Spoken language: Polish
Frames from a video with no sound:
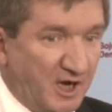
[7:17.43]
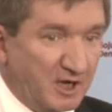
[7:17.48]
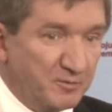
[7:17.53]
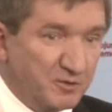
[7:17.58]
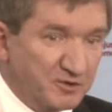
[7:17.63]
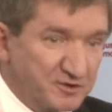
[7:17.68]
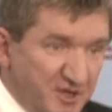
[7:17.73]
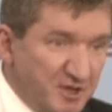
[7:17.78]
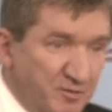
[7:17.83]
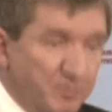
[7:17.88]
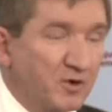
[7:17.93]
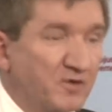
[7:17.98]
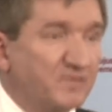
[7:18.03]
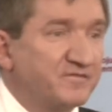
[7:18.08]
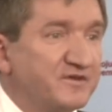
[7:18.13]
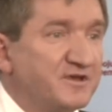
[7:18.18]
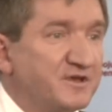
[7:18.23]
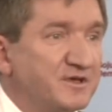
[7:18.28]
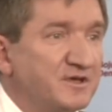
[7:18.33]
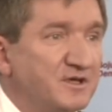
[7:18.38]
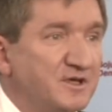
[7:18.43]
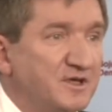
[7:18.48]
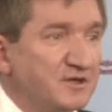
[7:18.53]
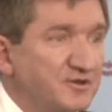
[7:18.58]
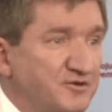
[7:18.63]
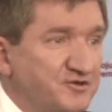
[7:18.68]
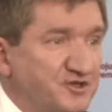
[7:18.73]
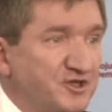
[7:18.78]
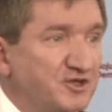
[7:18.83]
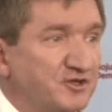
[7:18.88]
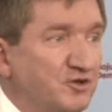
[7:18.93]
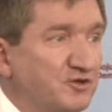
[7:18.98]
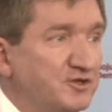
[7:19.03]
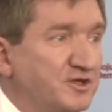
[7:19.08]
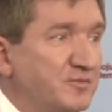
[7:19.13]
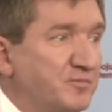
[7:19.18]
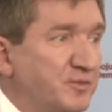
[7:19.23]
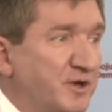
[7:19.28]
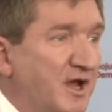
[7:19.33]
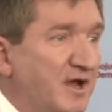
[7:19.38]
Albo niech powie, że to
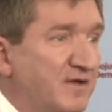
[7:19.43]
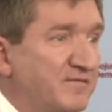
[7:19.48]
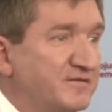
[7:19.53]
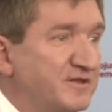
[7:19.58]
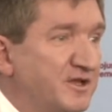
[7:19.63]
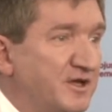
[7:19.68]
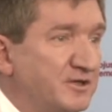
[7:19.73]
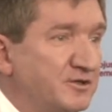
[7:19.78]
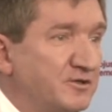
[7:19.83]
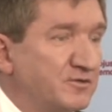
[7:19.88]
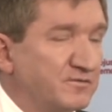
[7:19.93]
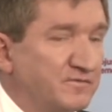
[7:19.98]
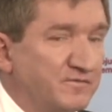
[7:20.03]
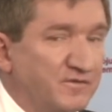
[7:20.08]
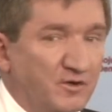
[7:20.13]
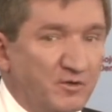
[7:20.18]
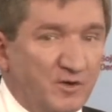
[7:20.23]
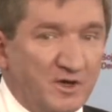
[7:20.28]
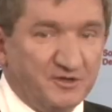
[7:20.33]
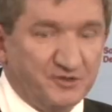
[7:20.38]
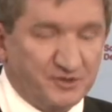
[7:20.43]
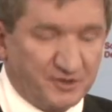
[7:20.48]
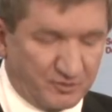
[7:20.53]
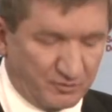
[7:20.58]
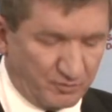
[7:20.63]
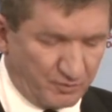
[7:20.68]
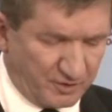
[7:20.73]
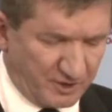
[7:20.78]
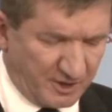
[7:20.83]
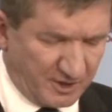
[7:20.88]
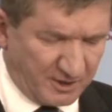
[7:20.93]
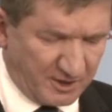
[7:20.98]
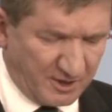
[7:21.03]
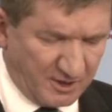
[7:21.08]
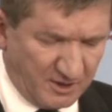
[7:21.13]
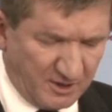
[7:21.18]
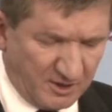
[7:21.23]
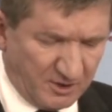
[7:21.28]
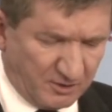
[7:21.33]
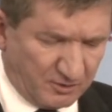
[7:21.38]
nieprawda i odwoła się tutaj
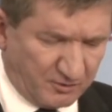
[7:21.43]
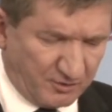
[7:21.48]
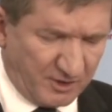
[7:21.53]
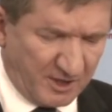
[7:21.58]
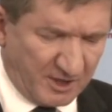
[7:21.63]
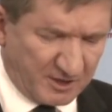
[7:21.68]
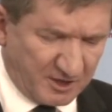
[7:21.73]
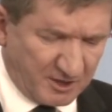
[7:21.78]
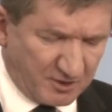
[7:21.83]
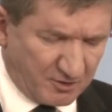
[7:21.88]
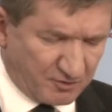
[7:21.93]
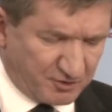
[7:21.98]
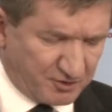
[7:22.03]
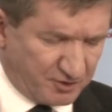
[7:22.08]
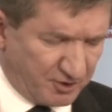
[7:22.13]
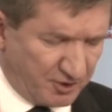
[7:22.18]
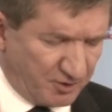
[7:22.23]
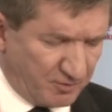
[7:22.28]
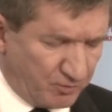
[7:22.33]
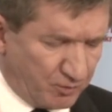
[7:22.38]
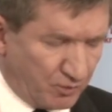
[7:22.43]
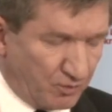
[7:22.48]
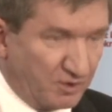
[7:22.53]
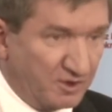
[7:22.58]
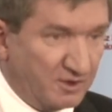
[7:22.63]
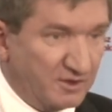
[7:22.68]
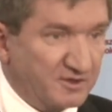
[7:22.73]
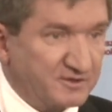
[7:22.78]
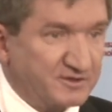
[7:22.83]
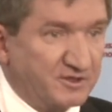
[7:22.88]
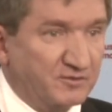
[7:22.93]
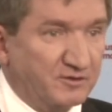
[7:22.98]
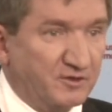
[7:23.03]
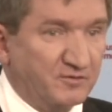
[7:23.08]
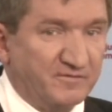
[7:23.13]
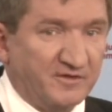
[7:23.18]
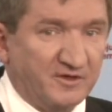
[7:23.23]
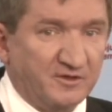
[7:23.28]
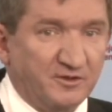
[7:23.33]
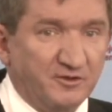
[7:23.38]
do jakiegoś trybu
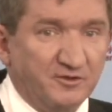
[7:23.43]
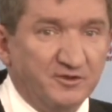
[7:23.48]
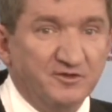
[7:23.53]
sądowego.